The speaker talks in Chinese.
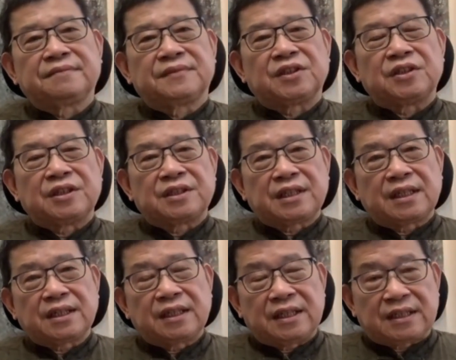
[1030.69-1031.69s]
觉得这一
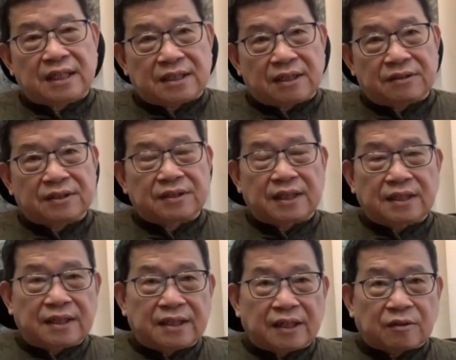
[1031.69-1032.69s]
个李家超就天
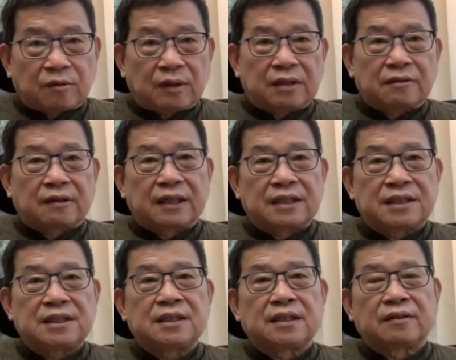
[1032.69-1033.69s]
天拿国安法来
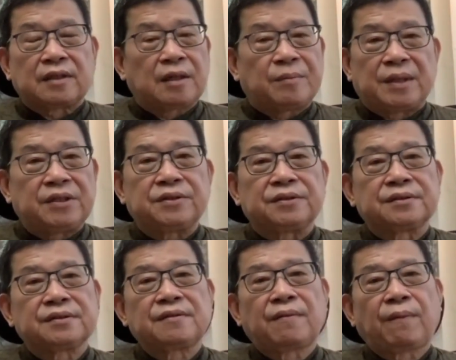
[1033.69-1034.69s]
记量也没用。
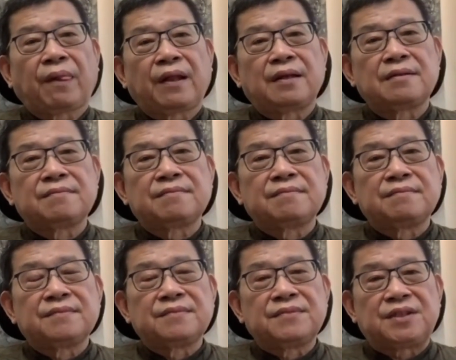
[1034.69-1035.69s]
对，
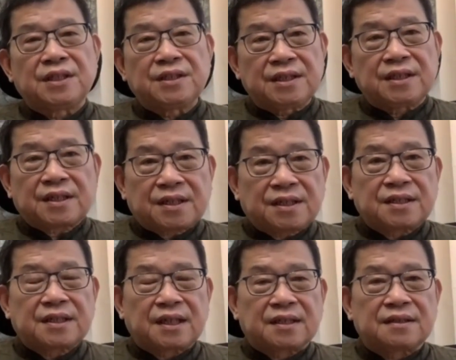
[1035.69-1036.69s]
经济和市
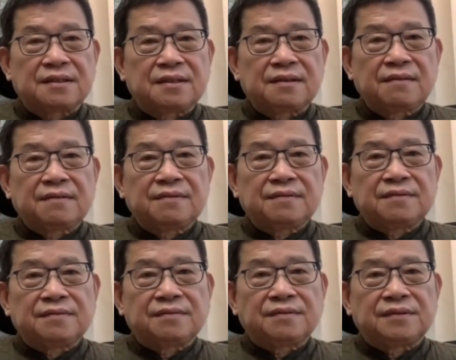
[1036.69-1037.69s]
场，
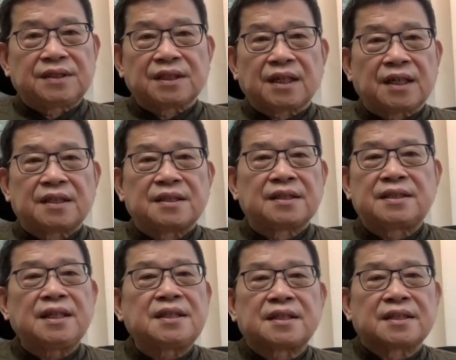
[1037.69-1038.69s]
这个很
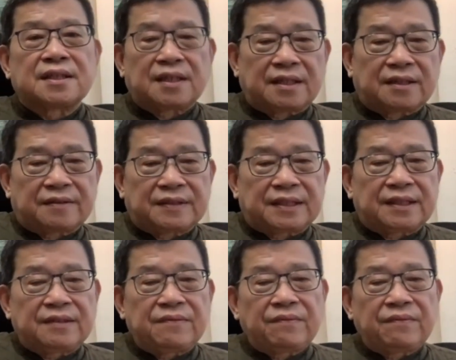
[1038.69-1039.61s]
现实的一个问题。